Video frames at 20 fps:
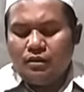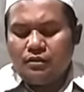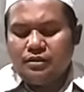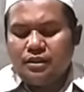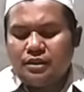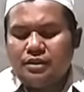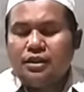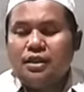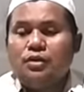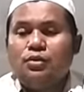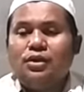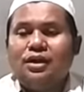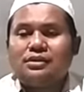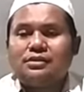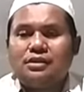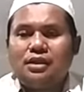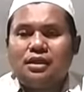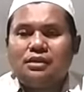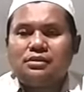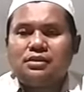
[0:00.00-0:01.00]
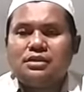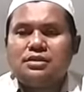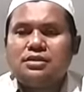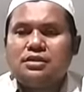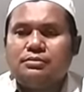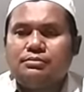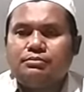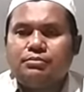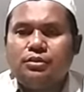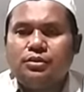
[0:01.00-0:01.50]
jadi watak
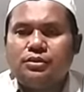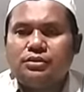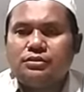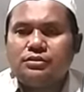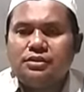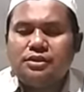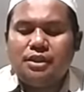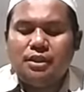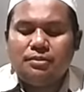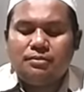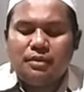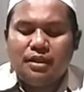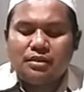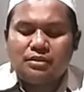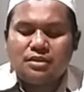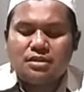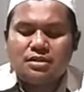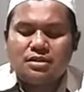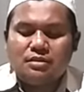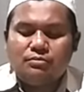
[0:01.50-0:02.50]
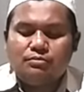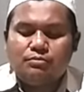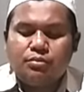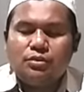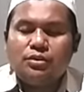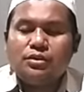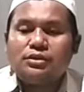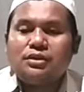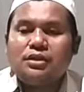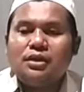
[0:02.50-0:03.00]
tersebut, jima
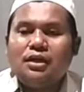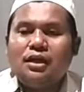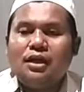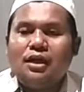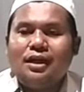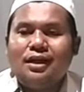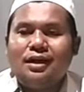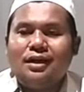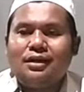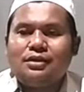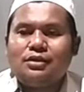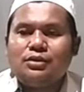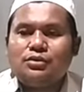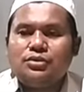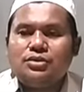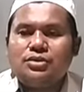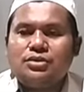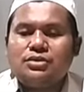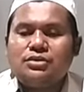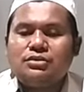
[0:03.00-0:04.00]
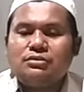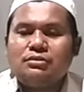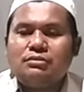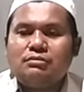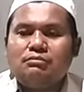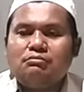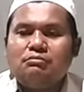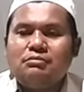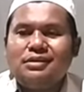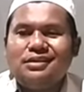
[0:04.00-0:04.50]
tersebut harus
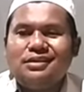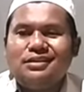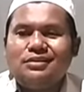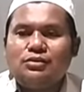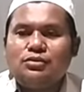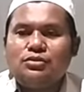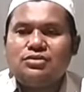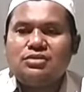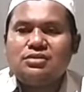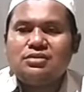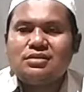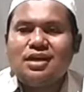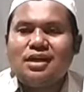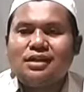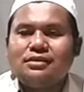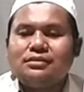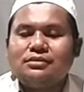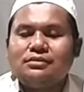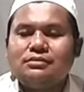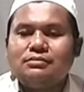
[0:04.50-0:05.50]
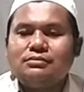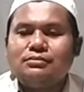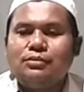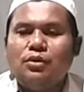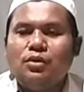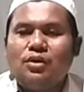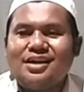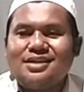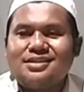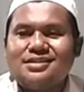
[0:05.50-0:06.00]
merusak
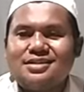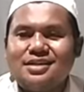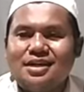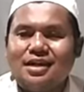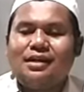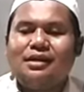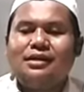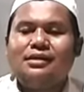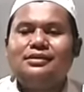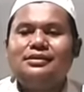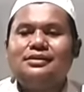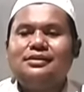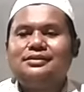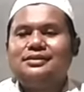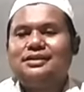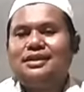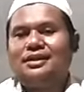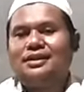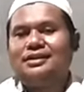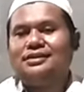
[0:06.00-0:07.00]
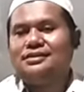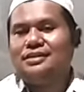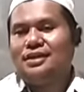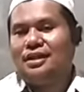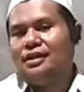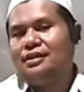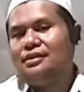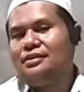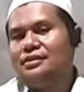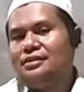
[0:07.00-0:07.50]
puasa
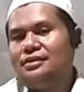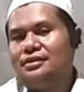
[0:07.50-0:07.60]
syaratnya.